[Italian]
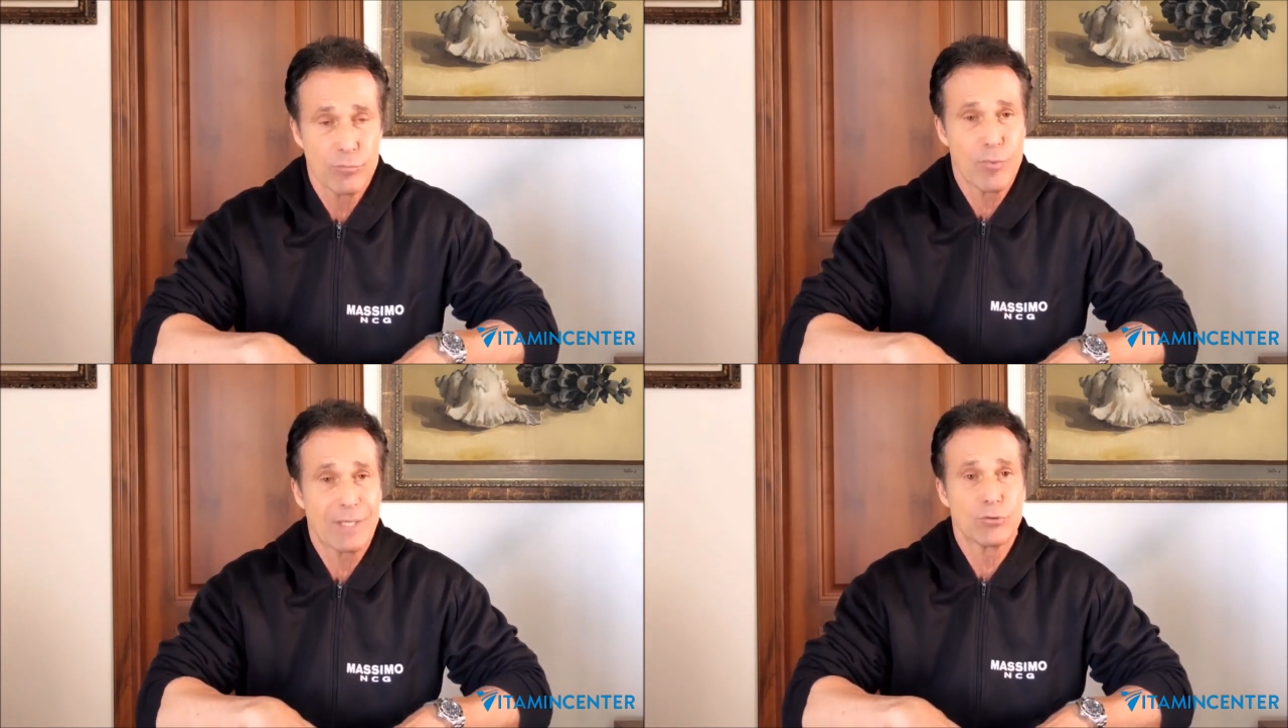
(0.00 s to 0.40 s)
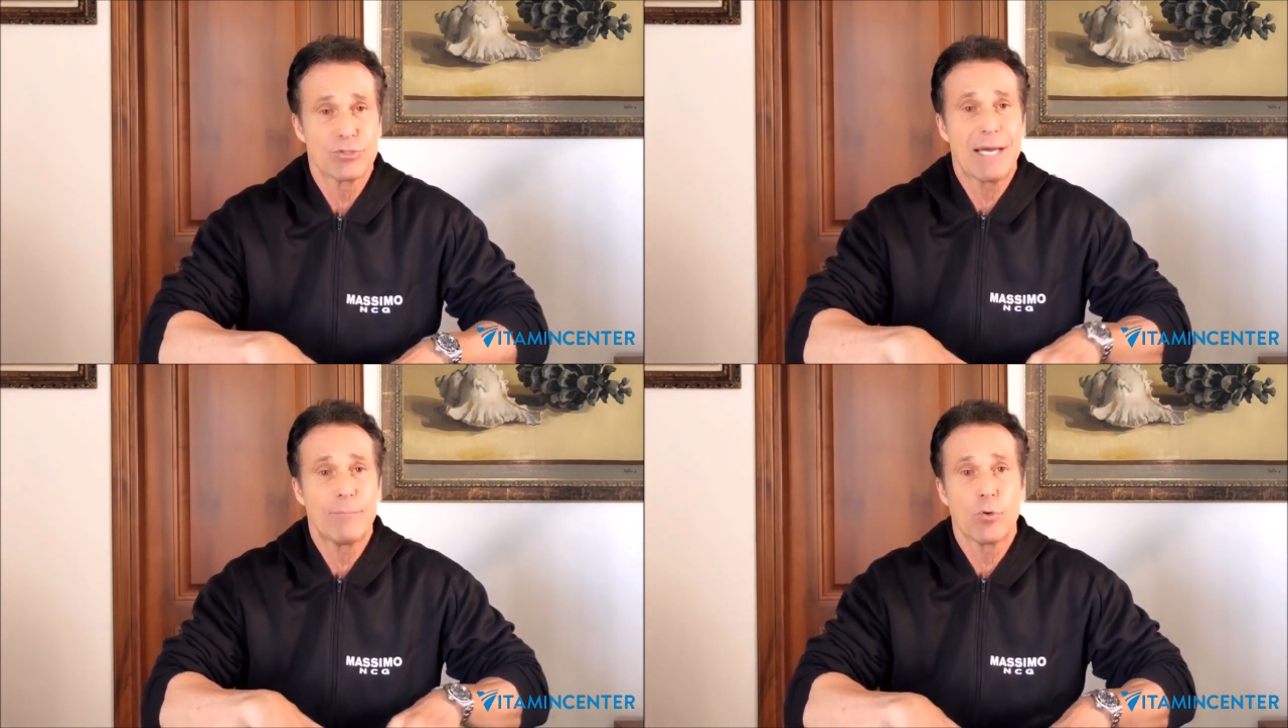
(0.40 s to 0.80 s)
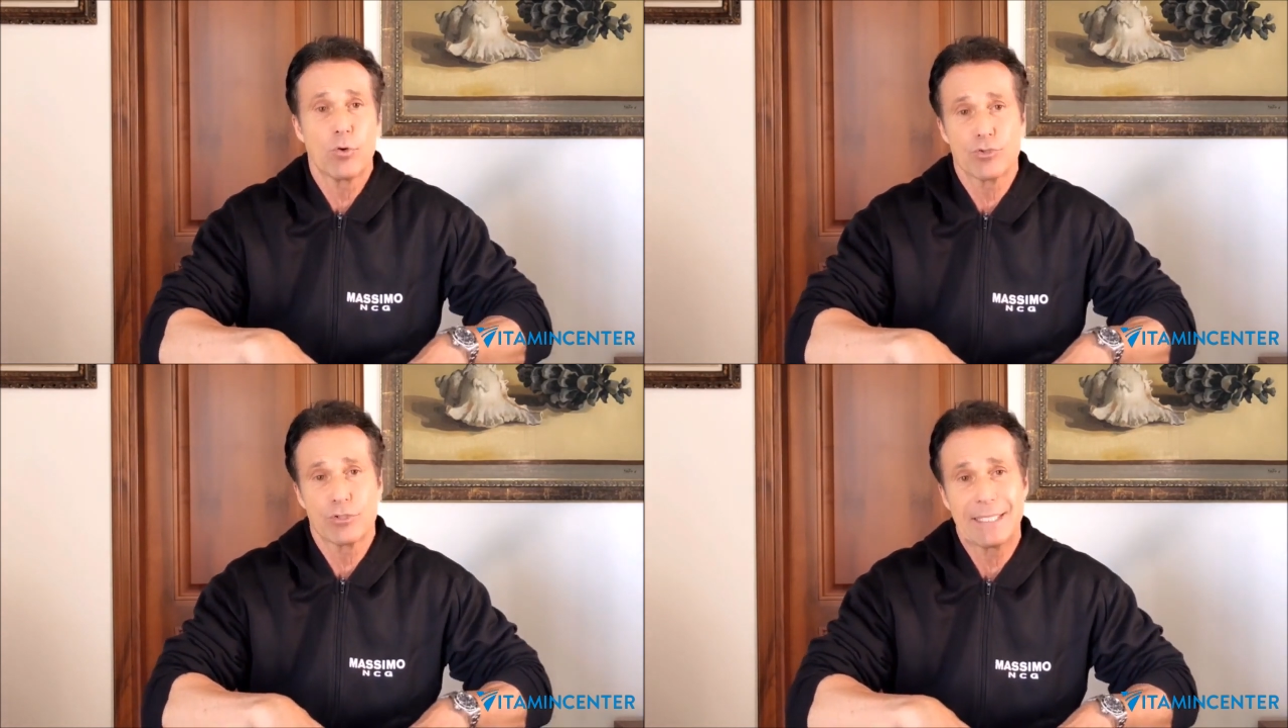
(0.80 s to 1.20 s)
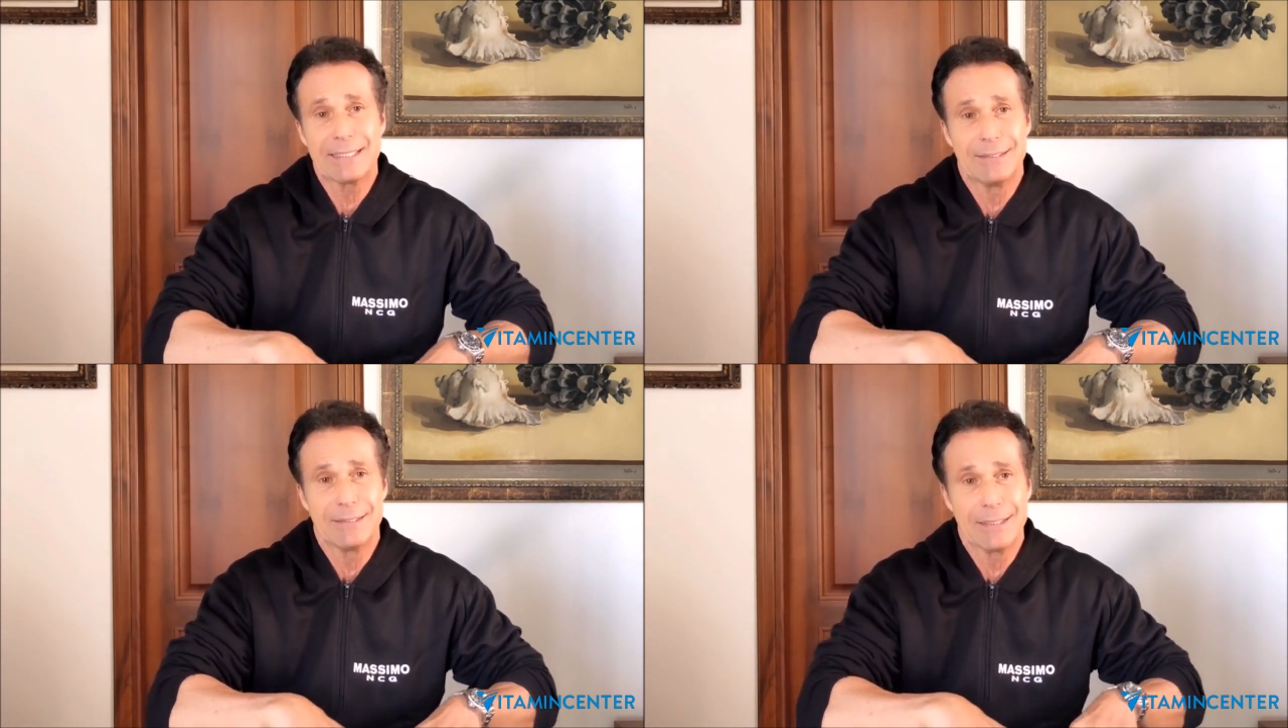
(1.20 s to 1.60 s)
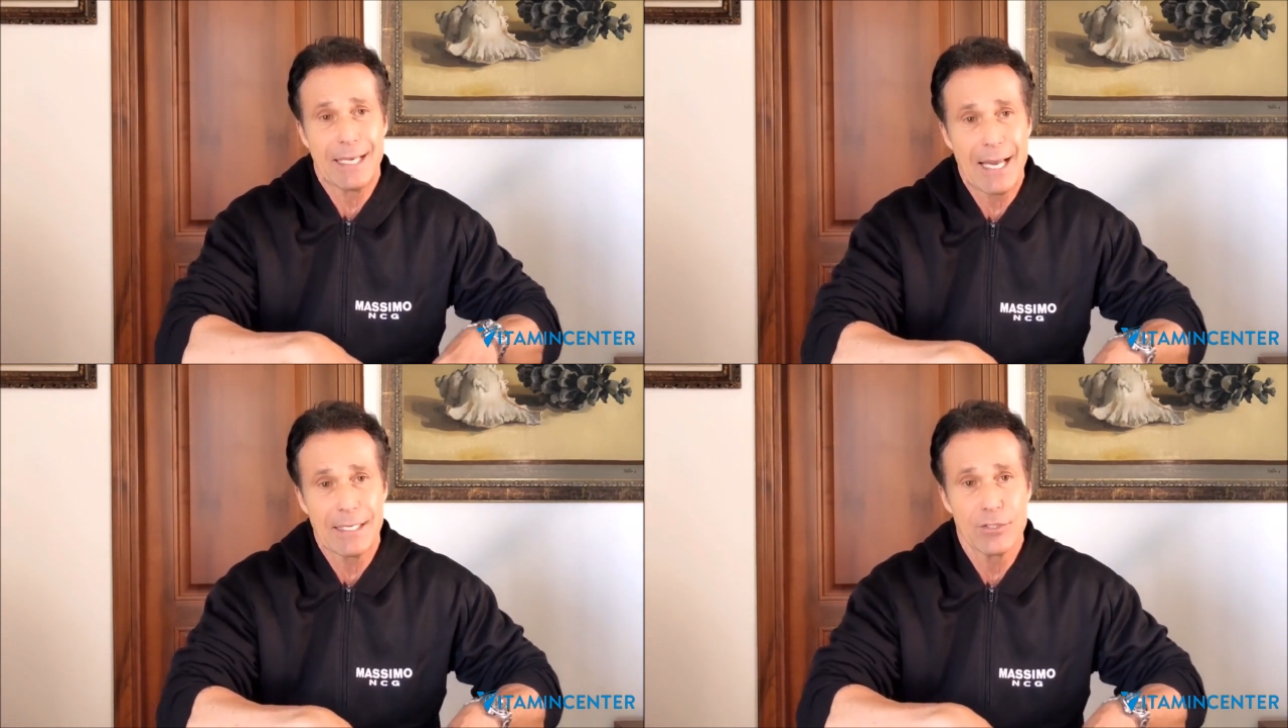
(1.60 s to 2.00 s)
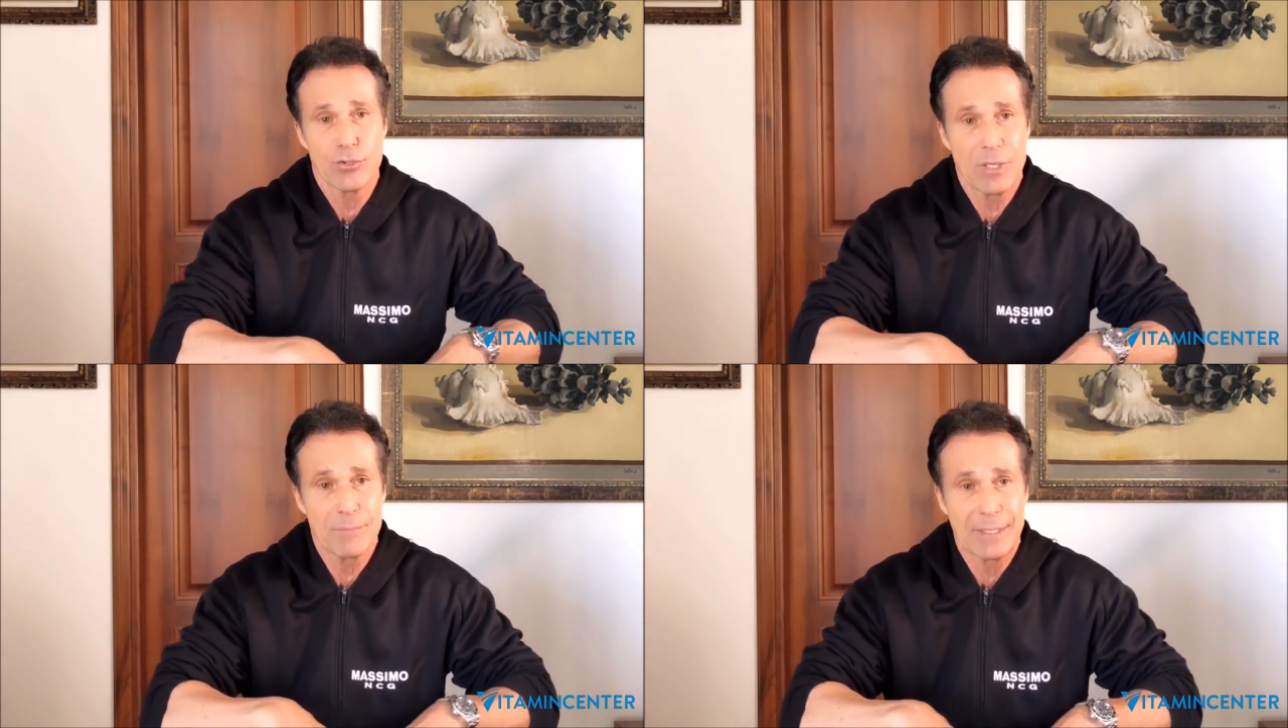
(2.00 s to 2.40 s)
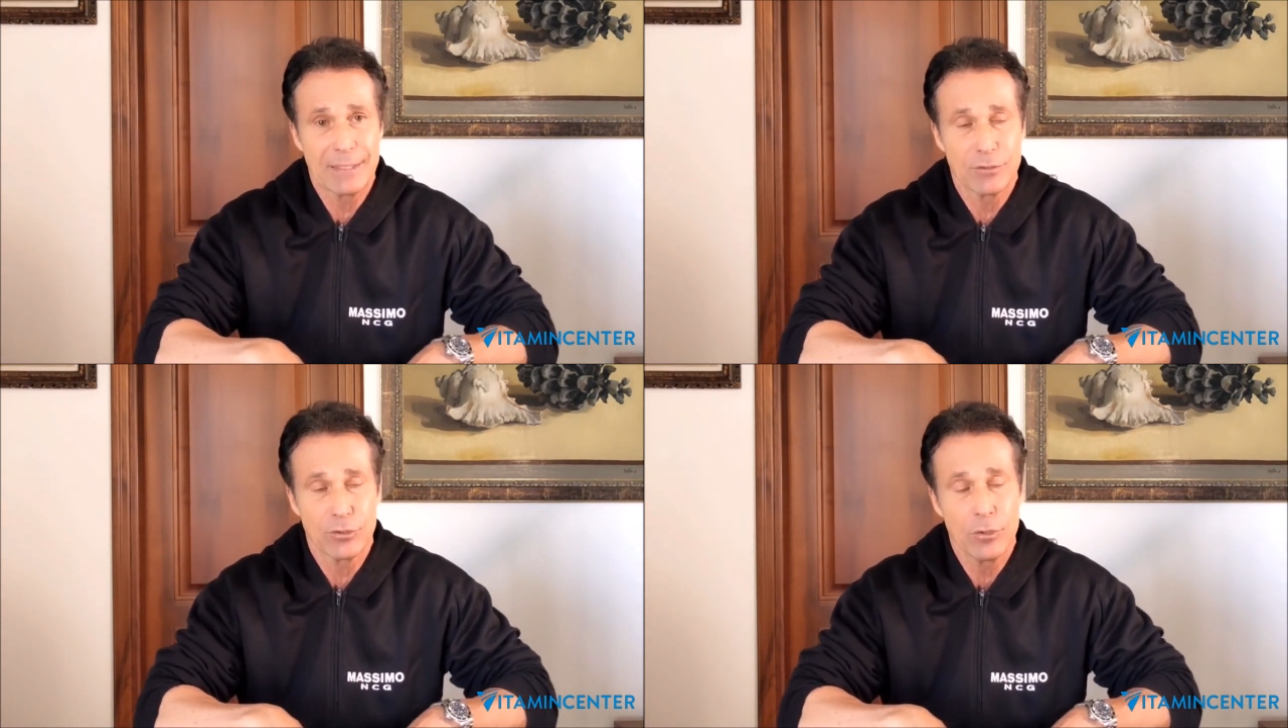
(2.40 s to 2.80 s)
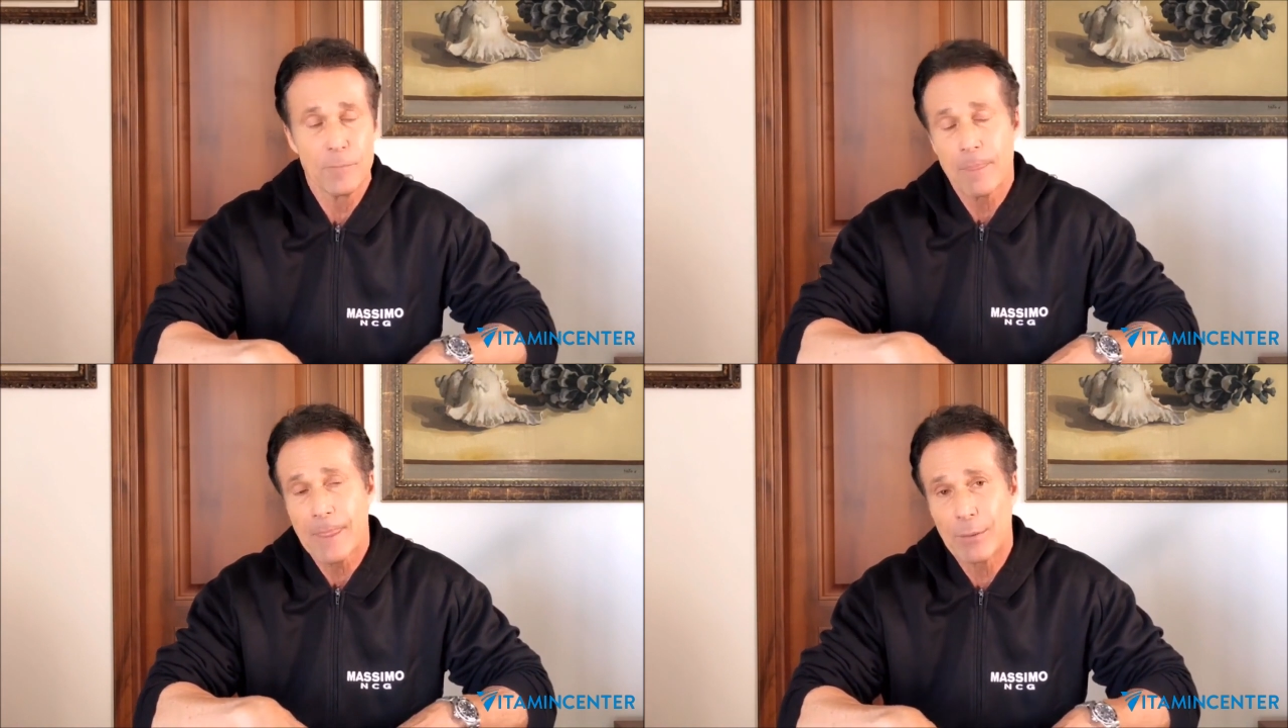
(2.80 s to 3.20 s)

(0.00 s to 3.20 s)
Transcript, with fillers: quando siamo costretti all'isolamento